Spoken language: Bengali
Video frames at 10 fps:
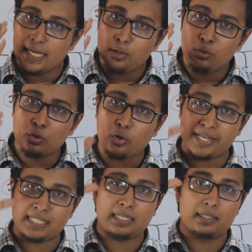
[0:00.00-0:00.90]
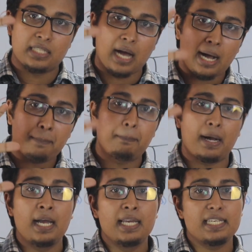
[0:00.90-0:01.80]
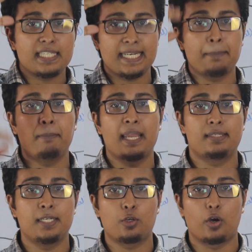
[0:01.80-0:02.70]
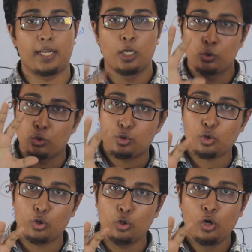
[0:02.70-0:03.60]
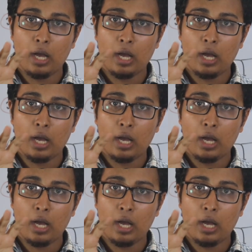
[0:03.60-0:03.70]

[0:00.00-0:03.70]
এগুলো কয়েকটা ধাপ বা স্টেপ মেনটেন করে তো চলো